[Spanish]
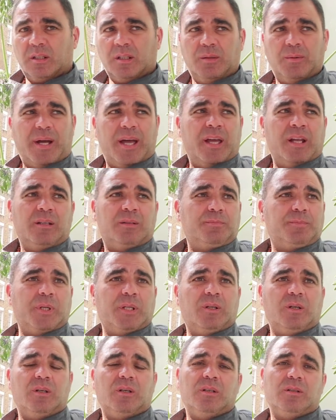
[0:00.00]
Bueno,
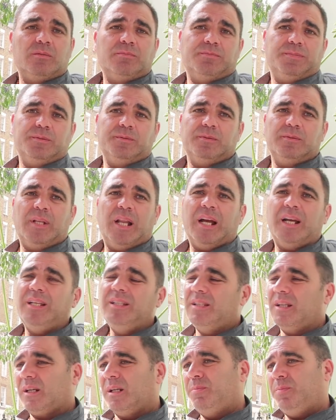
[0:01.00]
pero la
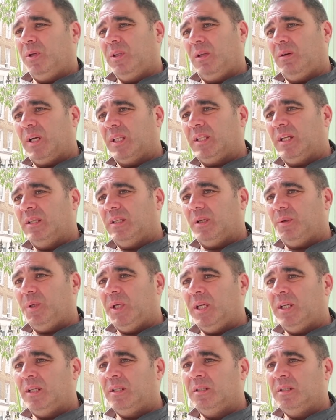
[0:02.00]
gente responde bastante
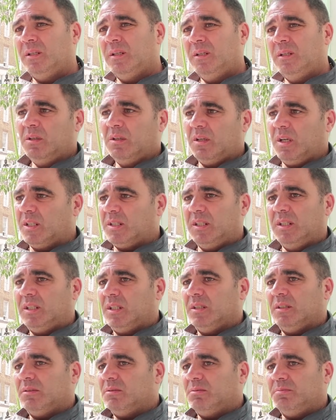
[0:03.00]
bien, así
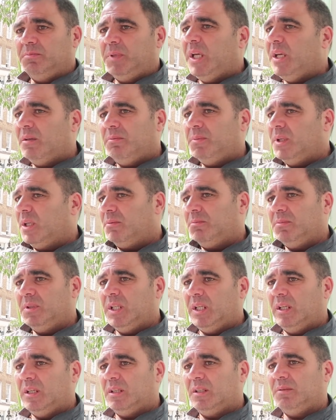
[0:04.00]
que bien, bien,
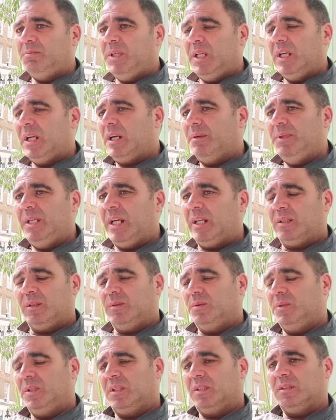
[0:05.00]
viene, viene
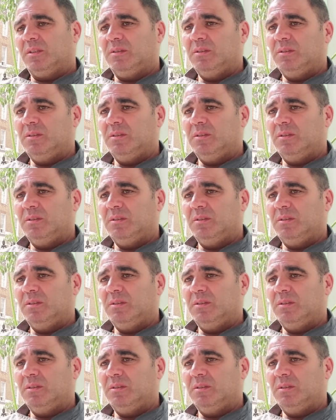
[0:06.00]
caminando, ¿viste?